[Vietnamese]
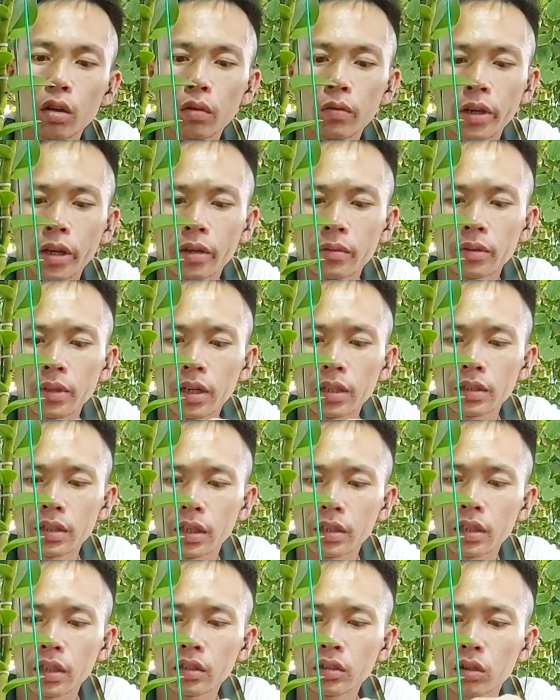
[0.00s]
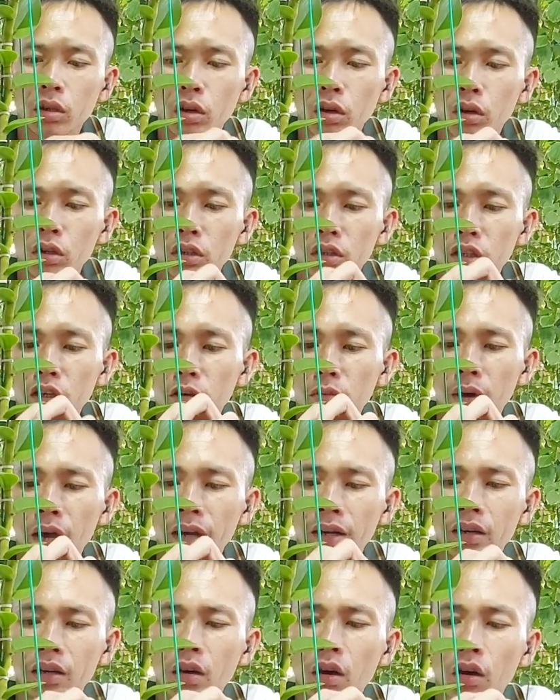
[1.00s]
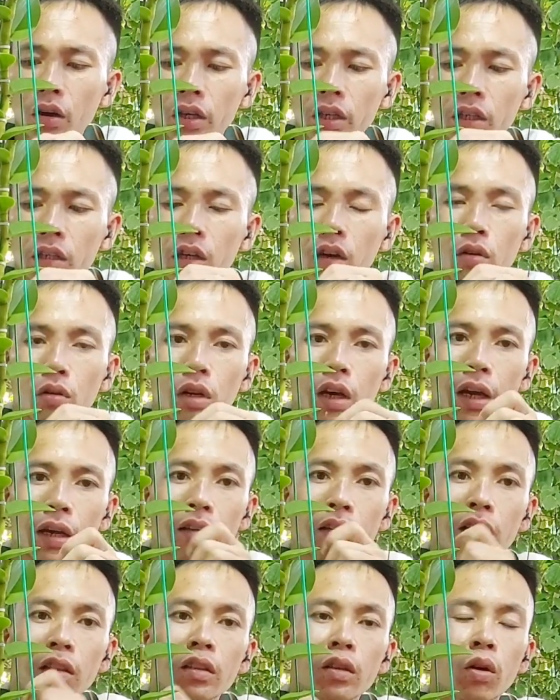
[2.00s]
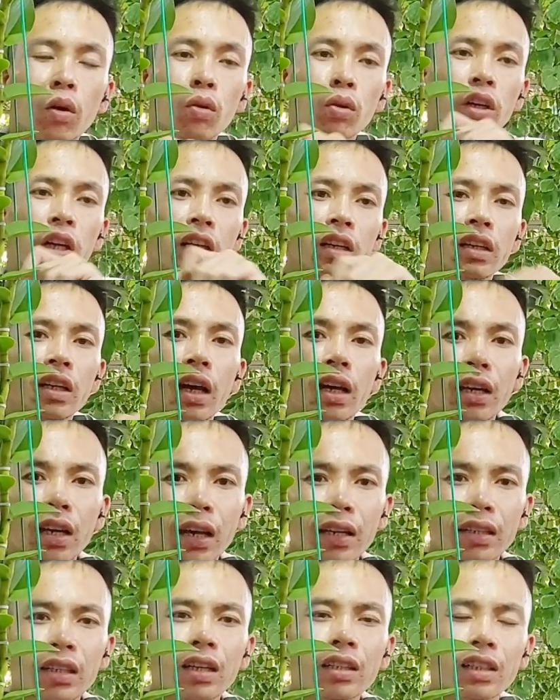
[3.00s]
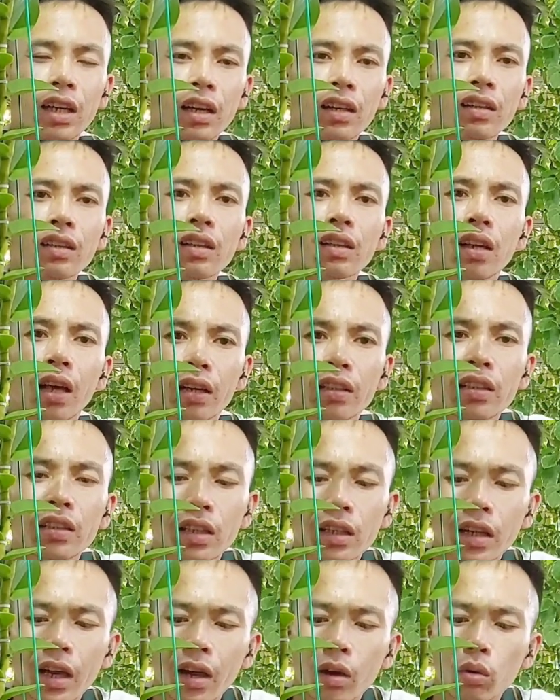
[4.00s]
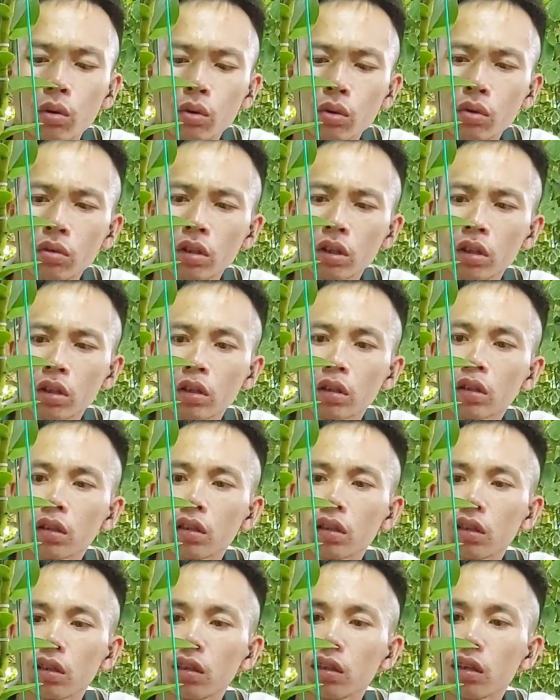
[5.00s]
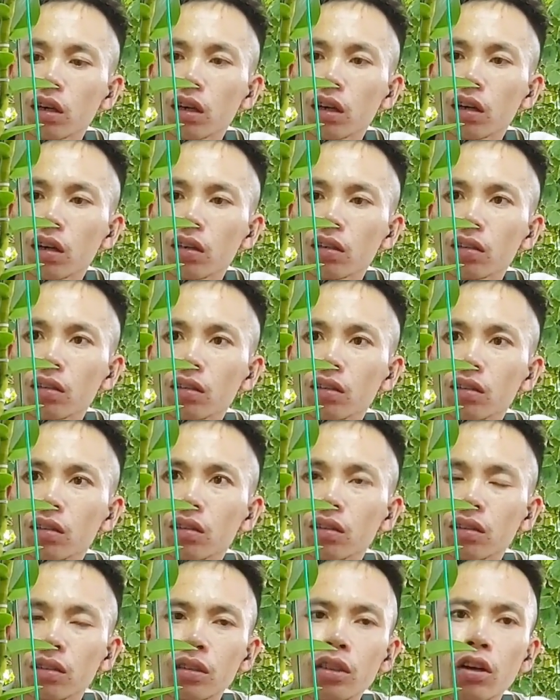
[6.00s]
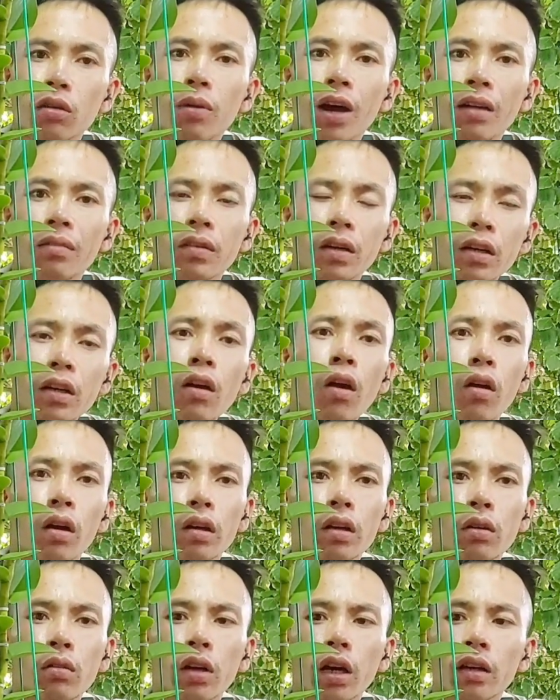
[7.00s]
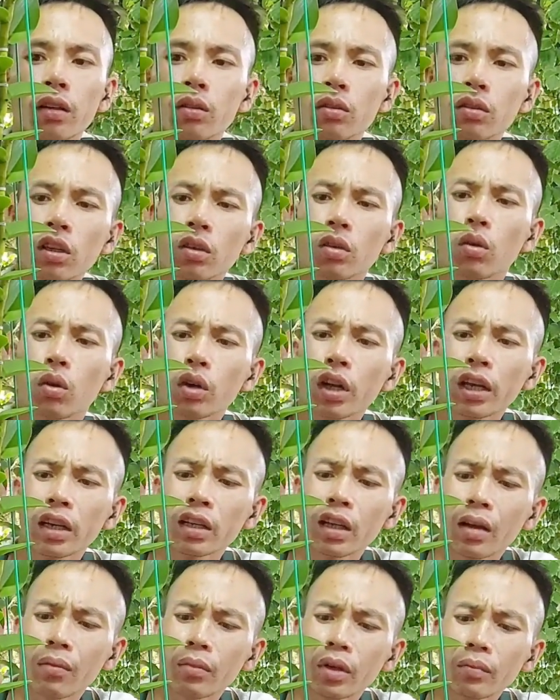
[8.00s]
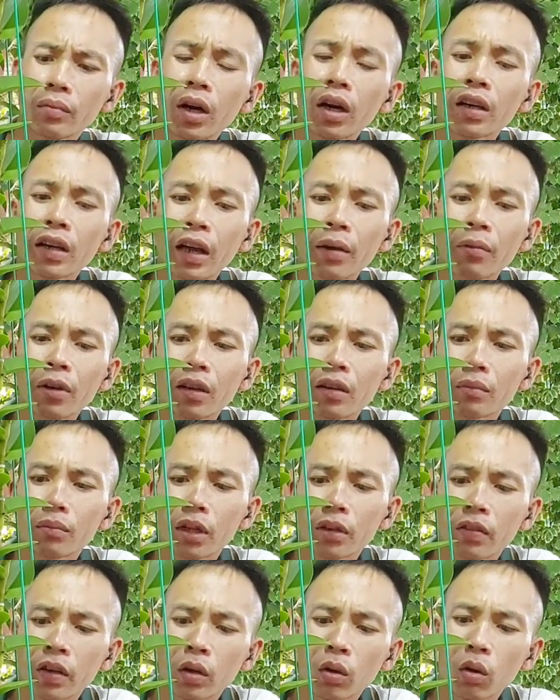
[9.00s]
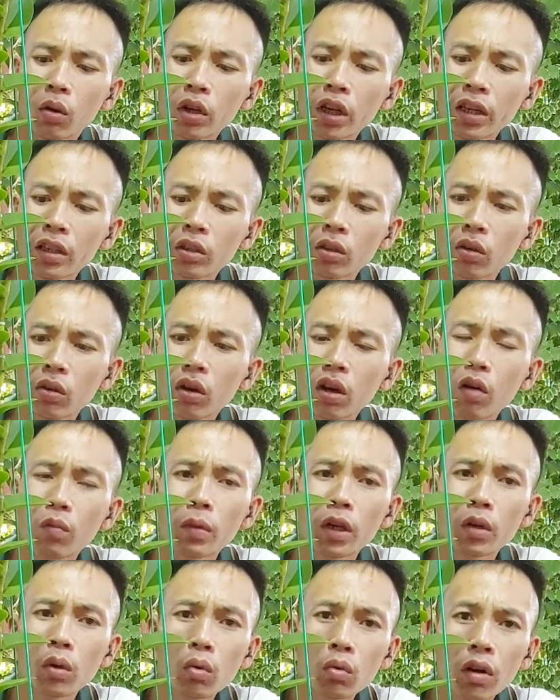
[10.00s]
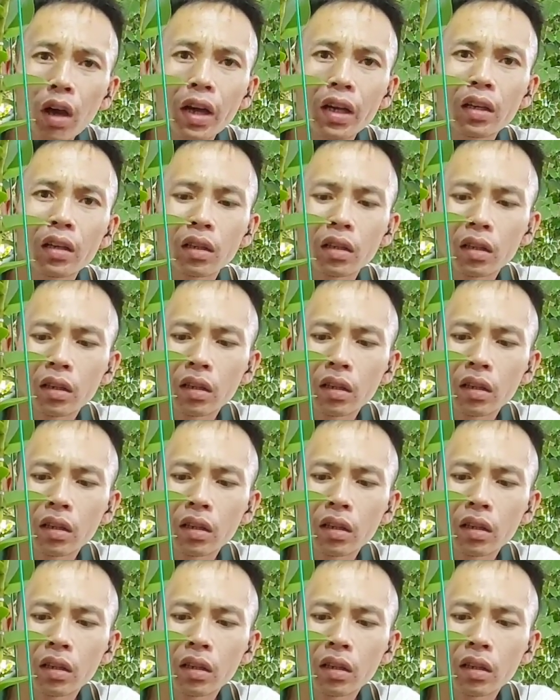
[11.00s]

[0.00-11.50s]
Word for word: Hôm nay em giải thích cho nhiều bạn hỏi cái câu là anh ơi cố định cây lan chắc chắn thì là như thế nào. Thì uh, nhiều bạn vẫn cứ hỏi câu đấy. Có nghĩa là cố định là mình mới ghép ấy, mình phải cố định cho nó không bị lung lay.